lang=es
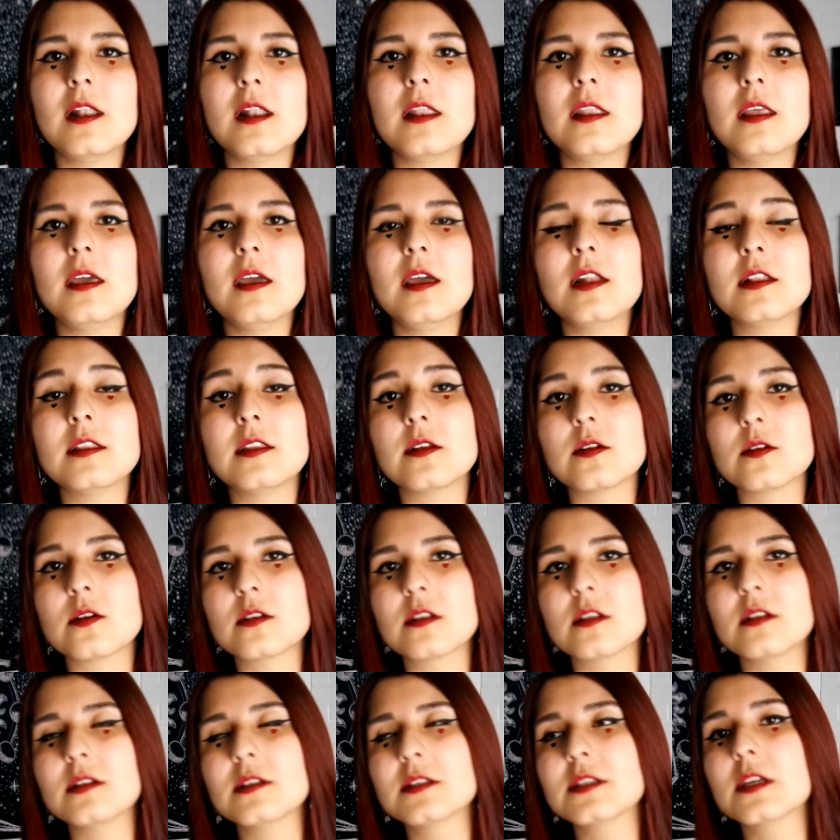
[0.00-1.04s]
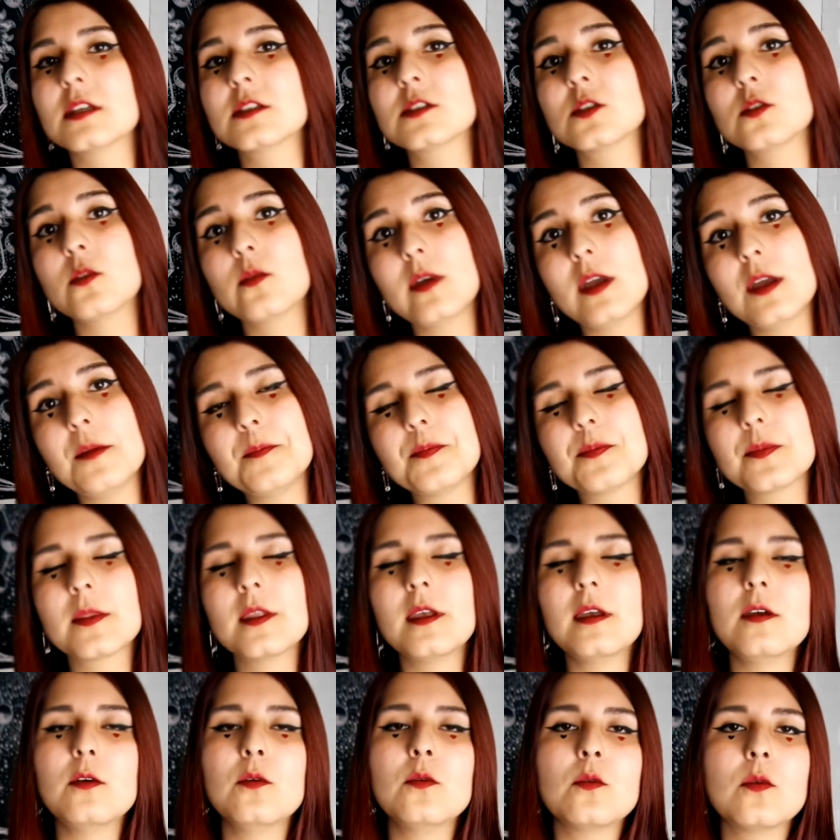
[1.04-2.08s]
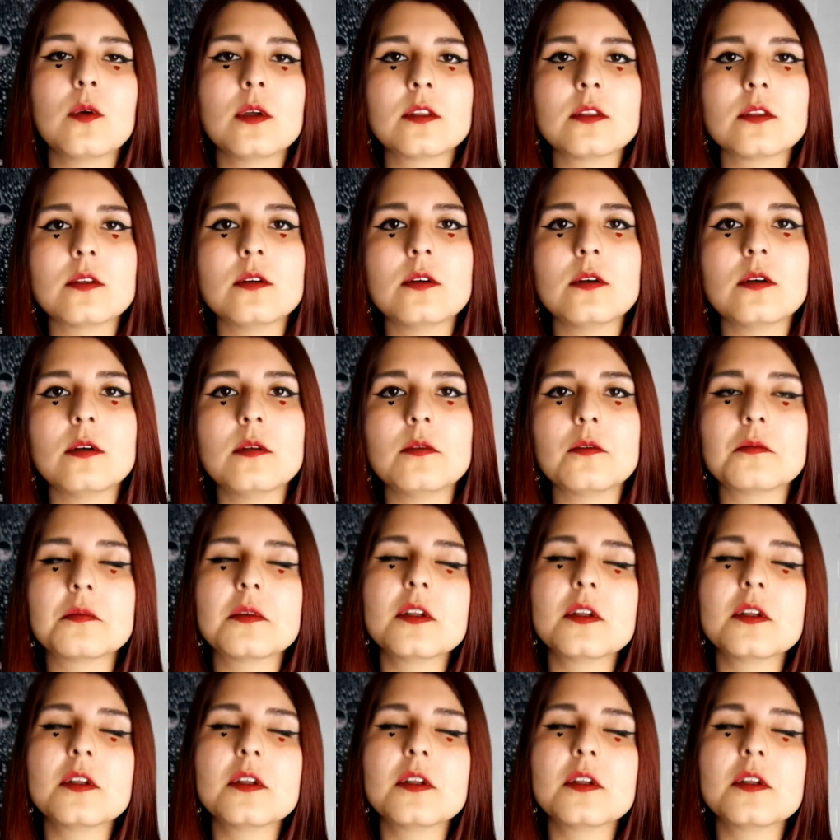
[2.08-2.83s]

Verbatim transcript: el de El terror del sexto B es un cuento,